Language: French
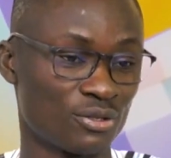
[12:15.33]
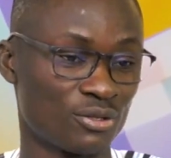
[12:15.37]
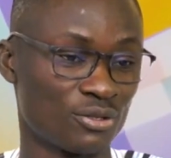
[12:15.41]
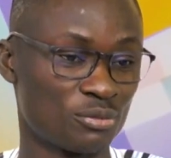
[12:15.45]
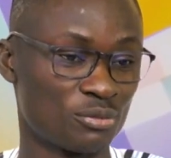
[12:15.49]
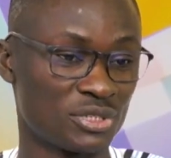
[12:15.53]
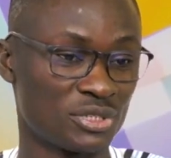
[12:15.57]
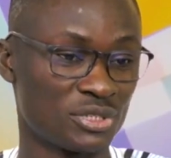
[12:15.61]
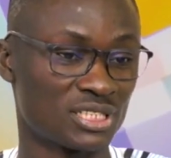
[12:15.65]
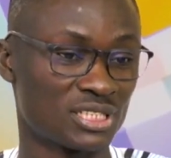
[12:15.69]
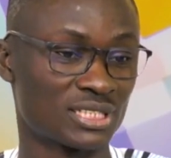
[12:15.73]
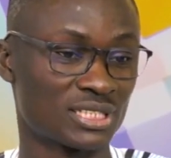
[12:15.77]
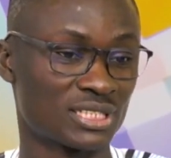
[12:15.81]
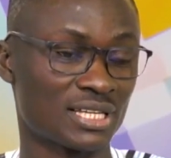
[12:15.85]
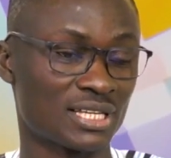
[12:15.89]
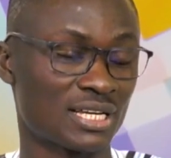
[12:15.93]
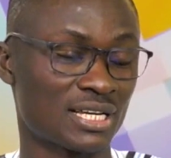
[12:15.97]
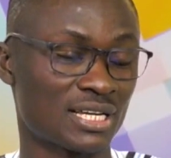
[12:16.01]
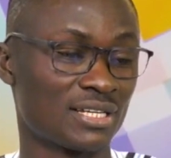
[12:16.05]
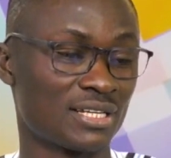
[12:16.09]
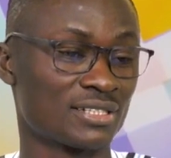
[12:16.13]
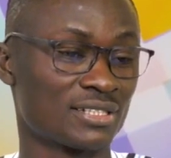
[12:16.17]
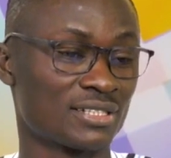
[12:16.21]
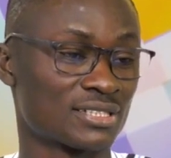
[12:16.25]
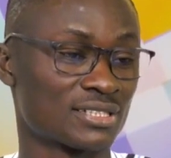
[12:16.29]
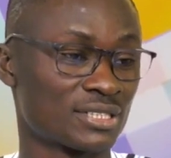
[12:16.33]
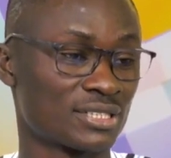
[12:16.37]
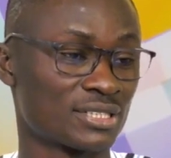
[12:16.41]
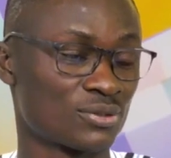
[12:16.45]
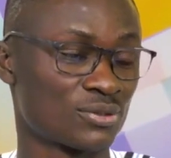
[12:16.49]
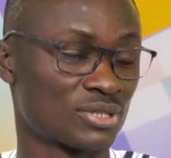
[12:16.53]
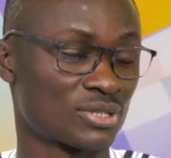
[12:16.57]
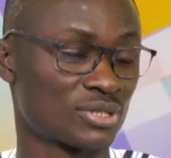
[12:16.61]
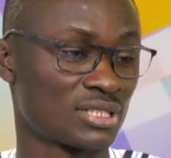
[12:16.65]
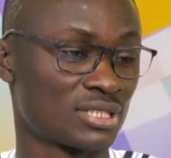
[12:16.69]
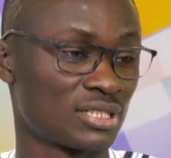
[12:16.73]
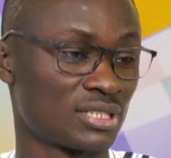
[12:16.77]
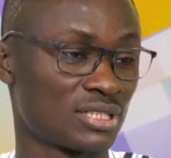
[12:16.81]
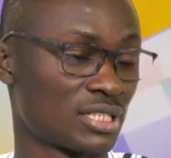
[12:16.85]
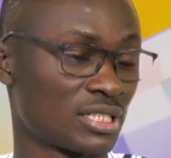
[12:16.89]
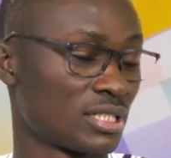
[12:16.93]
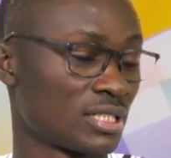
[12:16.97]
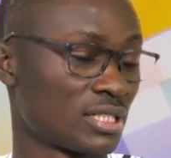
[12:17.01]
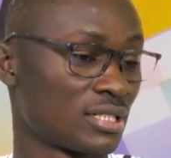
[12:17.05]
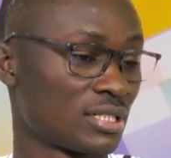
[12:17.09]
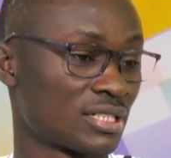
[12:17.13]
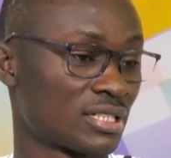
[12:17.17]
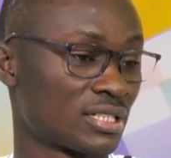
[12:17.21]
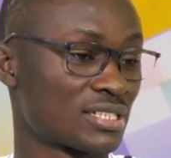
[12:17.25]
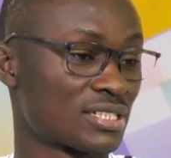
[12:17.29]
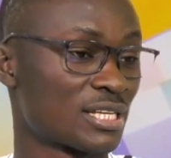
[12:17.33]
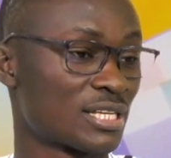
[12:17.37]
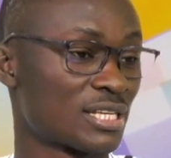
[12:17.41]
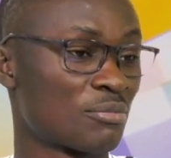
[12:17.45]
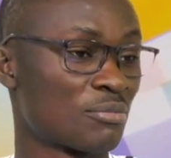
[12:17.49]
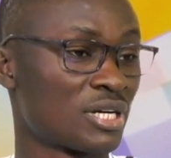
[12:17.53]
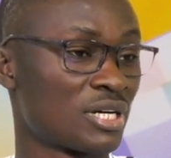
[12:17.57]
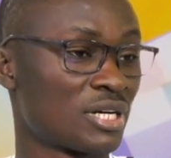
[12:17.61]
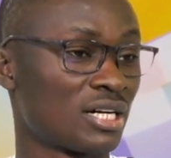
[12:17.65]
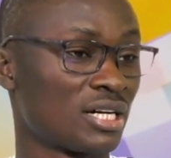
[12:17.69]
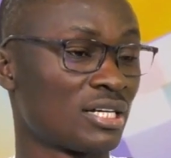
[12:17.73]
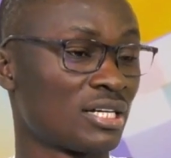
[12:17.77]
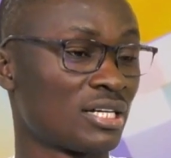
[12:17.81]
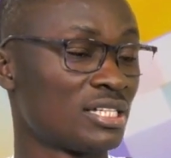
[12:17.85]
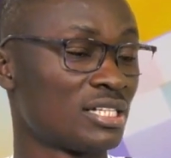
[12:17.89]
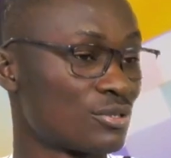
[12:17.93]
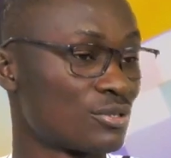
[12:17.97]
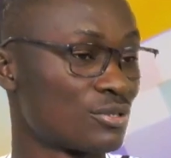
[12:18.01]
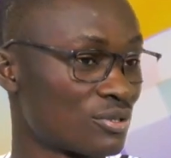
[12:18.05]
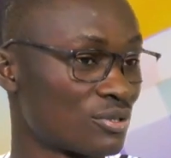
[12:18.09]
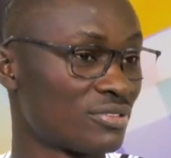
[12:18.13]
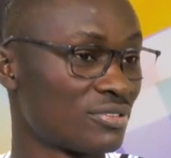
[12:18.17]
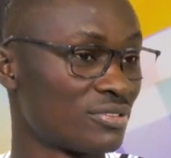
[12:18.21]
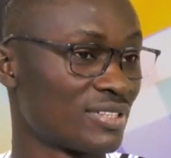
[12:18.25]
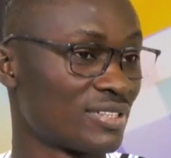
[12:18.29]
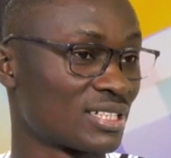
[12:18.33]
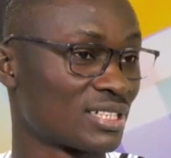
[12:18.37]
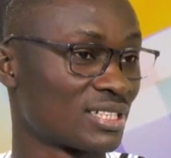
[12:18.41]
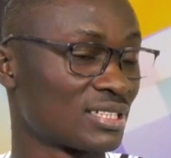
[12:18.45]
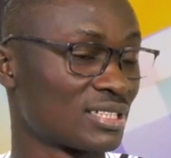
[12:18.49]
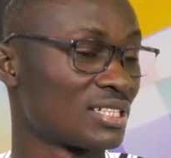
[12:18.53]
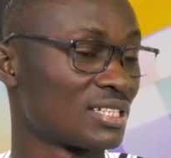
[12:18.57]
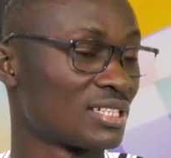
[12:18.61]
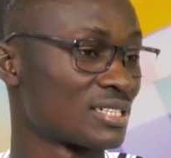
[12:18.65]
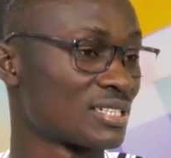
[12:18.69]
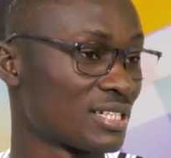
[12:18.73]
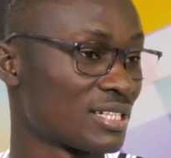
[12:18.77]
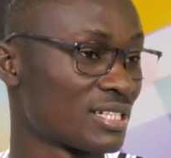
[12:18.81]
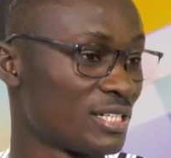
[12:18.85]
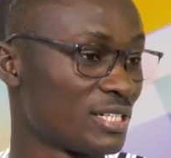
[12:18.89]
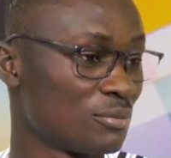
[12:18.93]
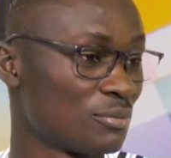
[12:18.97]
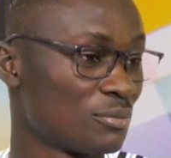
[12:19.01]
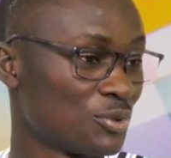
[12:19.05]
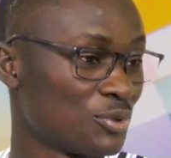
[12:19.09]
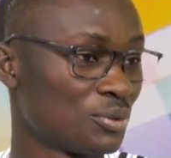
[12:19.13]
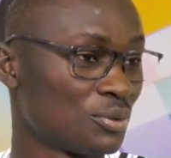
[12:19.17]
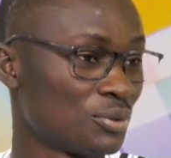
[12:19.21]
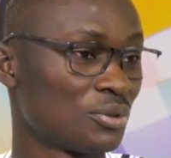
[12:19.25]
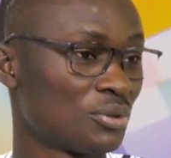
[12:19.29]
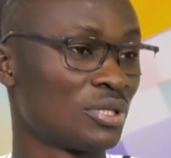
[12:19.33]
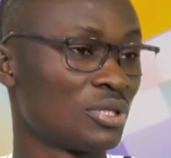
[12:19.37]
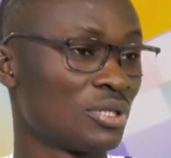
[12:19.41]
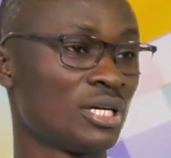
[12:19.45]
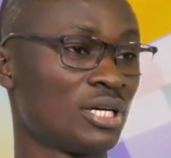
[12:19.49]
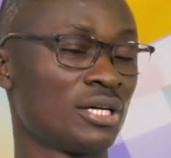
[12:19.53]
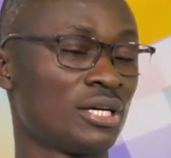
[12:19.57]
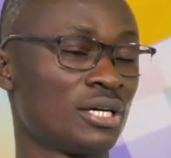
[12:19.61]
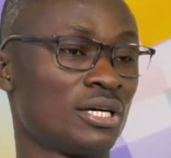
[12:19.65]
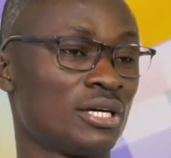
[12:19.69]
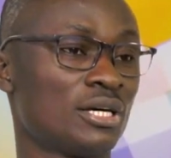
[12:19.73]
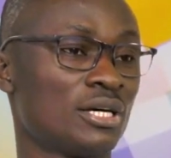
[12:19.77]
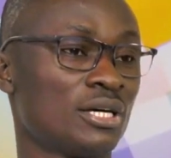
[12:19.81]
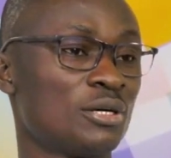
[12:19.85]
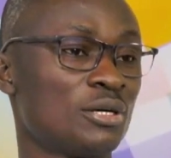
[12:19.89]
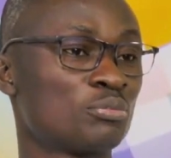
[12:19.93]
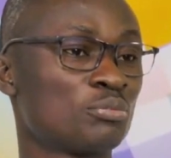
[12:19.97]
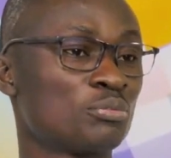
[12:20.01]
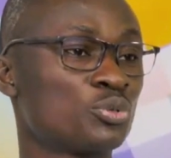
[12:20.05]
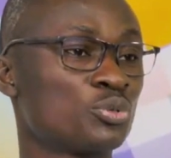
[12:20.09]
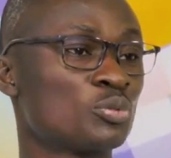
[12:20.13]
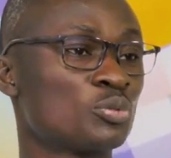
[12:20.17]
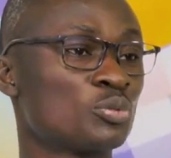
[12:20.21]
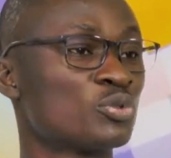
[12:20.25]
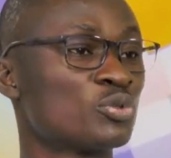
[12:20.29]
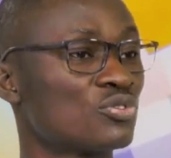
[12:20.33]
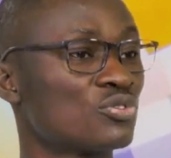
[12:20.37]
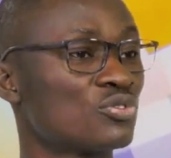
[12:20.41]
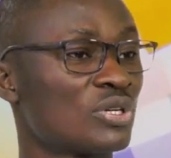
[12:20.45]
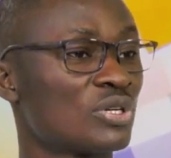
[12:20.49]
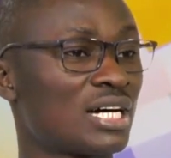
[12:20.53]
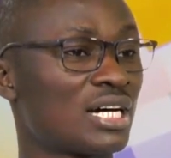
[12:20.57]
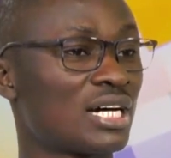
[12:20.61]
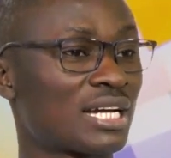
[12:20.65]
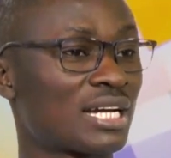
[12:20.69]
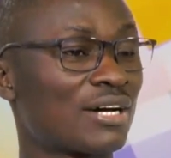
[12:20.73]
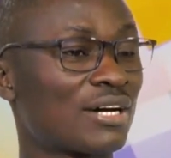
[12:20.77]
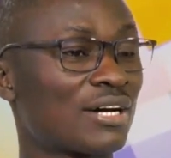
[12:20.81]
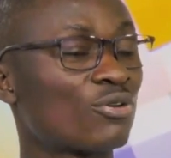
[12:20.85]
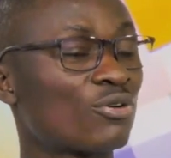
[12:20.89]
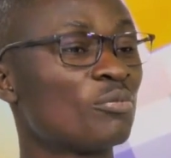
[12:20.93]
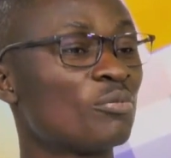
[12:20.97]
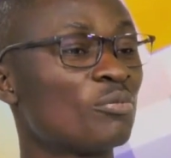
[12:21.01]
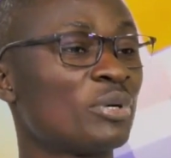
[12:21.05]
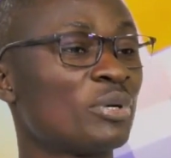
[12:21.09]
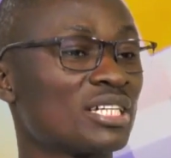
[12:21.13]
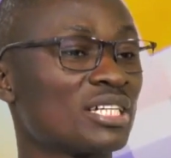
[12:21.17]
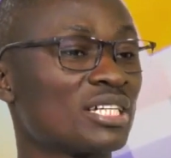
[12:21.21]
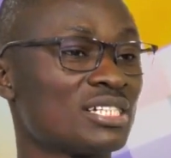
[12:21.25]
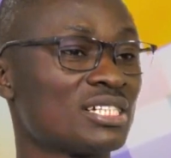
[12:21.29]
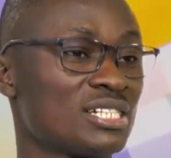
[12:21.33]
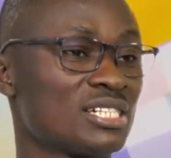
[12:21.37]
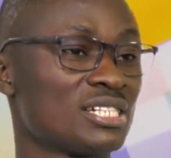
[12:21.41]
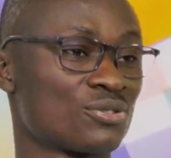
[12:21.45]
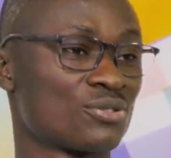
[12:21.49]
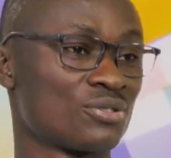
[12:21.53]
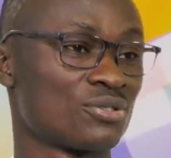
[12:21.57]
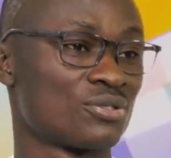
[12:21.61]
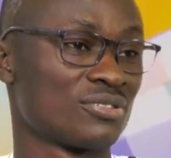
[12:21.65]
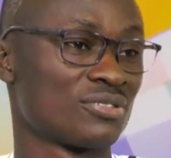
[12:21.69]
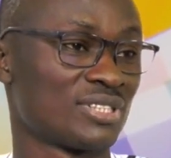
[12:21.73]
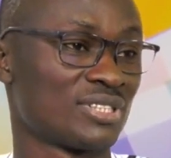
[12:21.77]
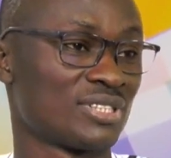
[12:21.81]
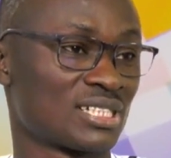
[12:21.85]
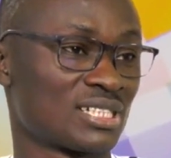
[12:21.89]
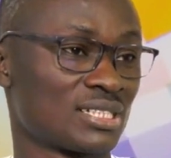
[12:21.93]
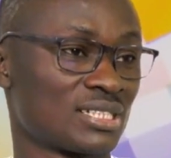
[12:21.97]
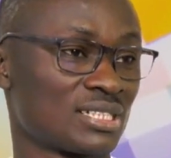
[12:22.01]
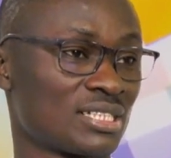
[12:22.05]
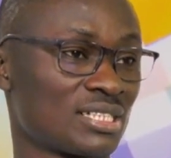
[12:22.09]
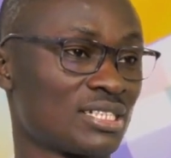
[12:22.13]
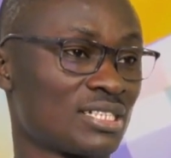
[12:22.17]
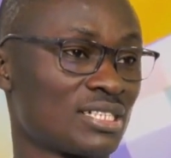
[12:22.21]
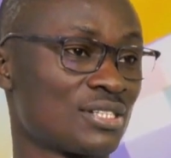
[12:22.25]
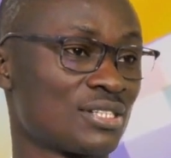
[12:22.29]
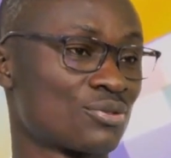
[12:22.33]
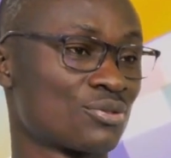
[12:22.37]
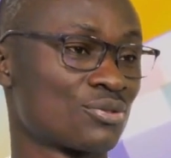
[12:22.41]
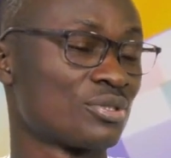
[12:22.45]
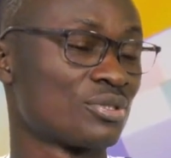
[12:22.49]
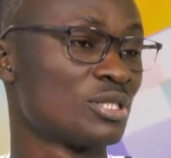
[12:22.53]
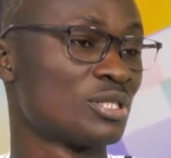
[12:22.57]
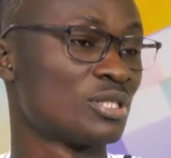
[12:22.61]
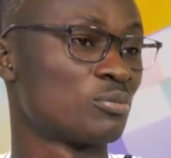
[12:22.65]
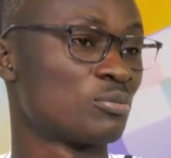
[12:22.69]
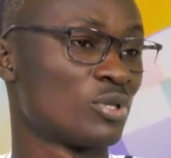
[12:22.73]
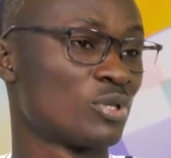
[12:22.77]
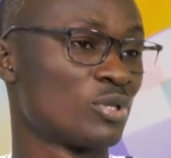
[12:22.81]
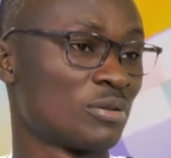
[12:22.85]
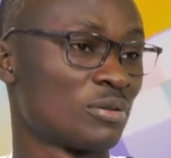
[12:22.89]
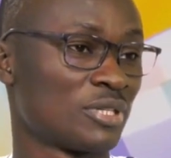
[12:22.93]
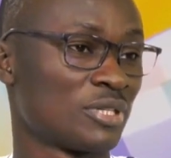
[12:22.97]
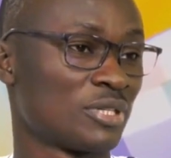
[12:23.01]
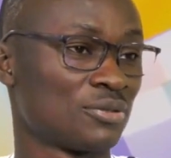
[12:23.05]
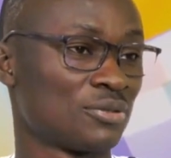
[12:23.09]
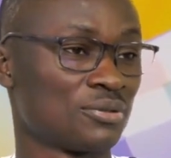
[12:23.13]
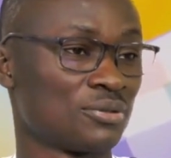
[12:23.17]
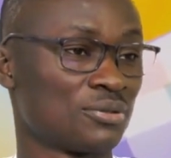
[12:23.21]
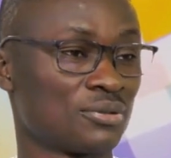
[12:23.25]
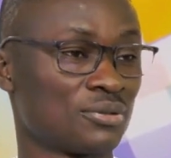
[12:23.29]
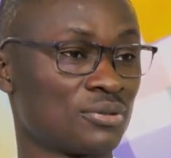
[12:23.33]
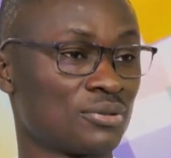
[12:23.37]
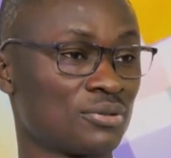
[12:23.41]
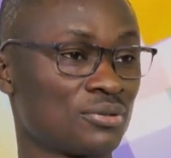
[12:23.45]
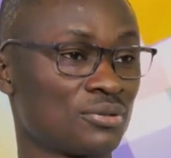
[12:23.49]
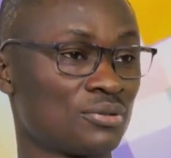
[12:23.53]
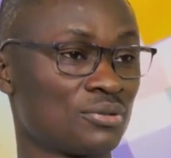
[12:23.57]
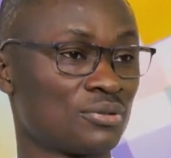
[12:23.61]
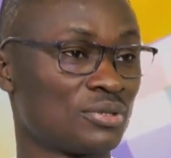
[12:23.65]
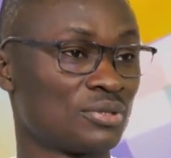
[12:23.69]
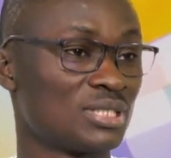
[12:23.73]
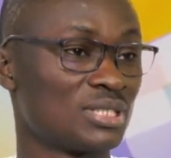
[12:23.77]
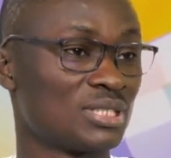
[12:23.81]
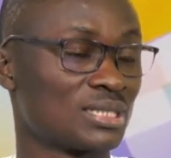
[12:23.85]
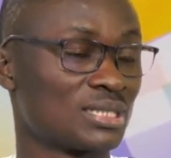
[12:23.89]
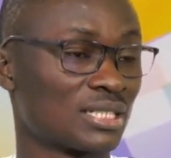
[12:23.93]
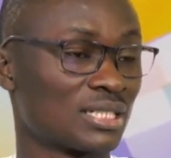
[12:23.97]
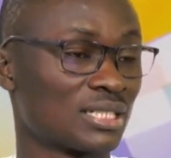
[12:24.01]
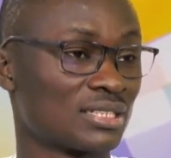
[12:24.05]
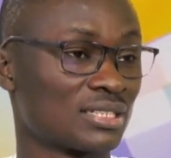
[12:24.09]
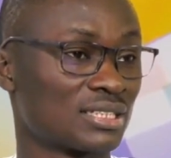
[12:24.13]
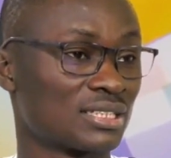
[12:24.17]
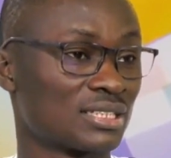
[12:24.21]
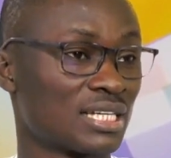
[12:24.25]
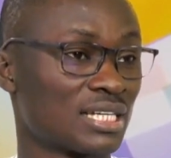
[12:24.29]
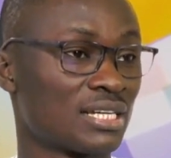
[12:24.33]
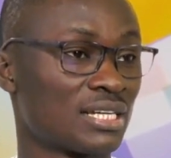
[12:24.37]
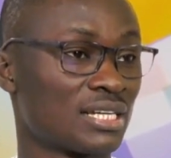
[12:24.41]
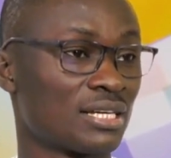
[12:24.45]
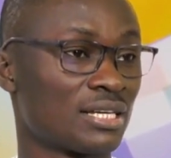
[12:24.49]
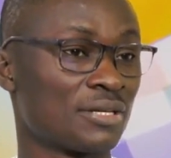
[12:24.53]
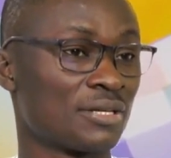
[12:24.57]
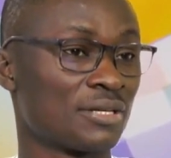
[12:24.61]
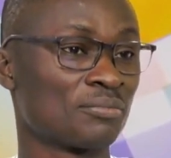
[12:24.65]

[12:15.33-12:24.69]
Le ministère a lancé aussi récemment les universités sans les murs hein, pour pouvoir accompagner les universités dans ce déploiement du, du distanciel.